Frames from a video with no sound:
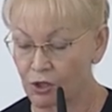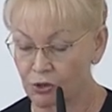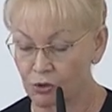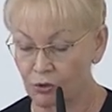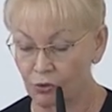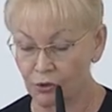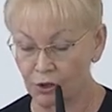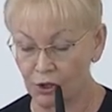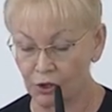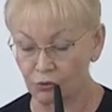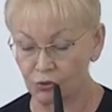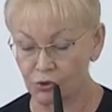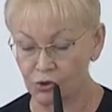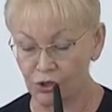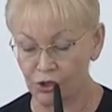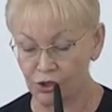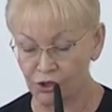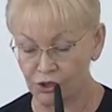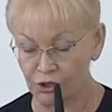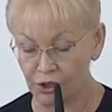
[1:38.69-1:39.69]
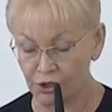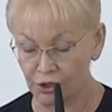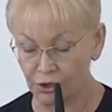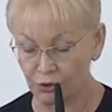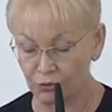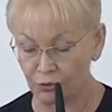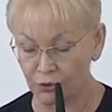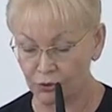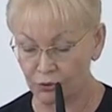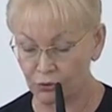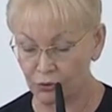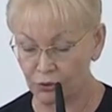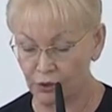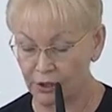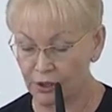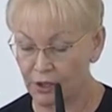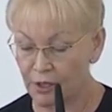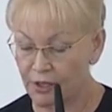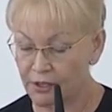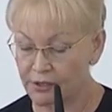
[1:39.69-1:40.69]
других учреждений
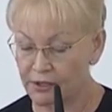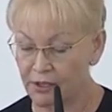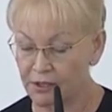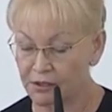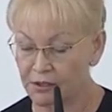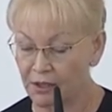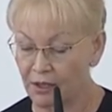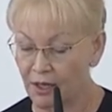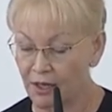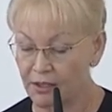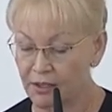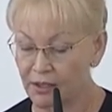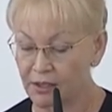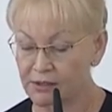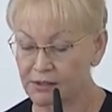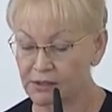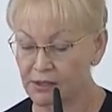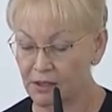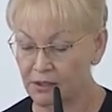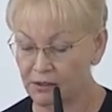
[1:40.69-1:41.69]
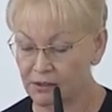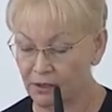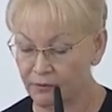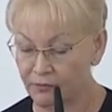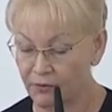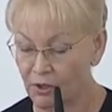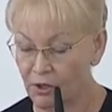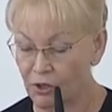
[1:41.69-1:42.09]
культуры, территориальных центров